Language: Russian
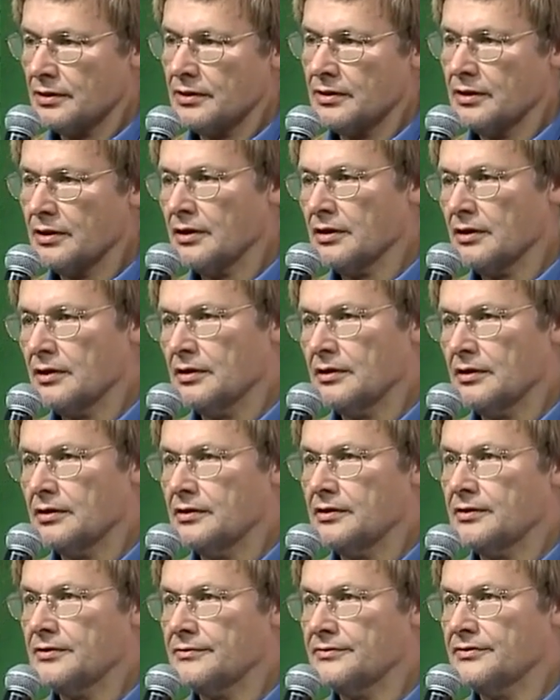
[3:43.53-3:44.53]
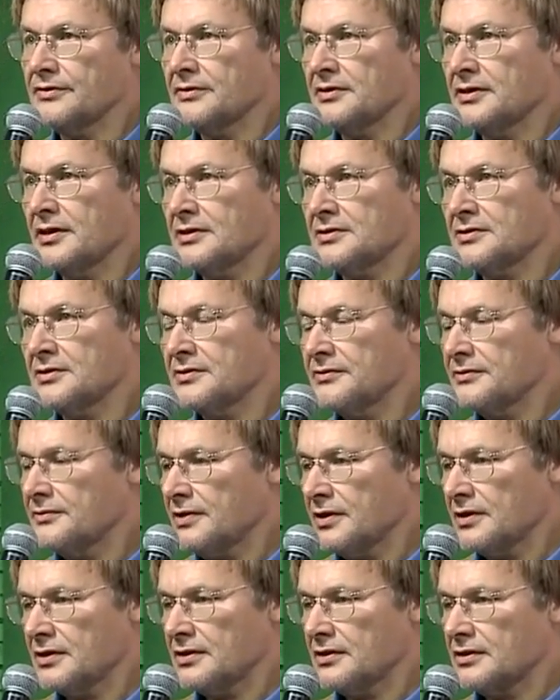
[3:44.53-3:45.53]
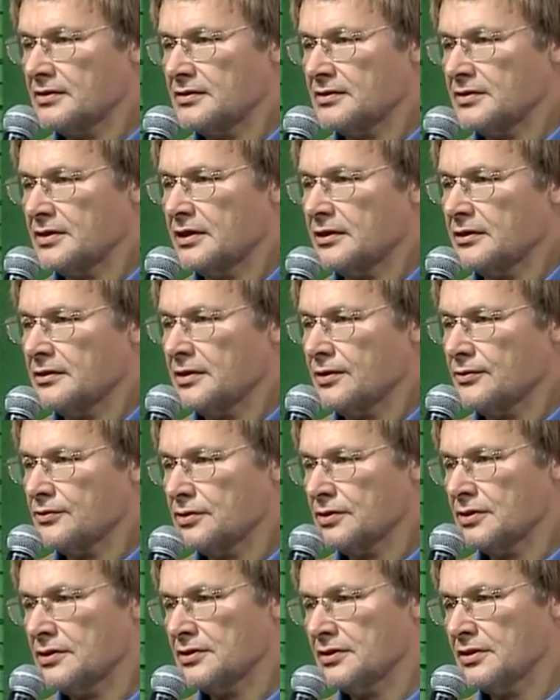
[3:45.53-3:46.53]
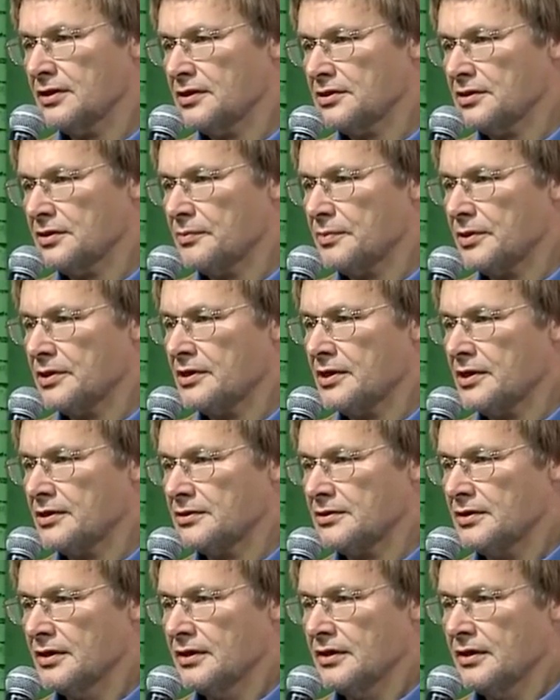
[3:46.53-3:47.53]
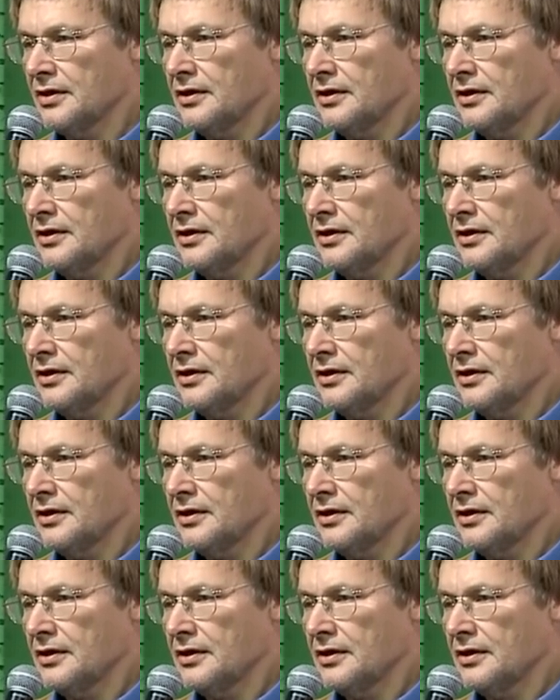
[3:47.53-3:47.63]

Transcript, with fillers: как э, в XIX веке стояла научная задача понять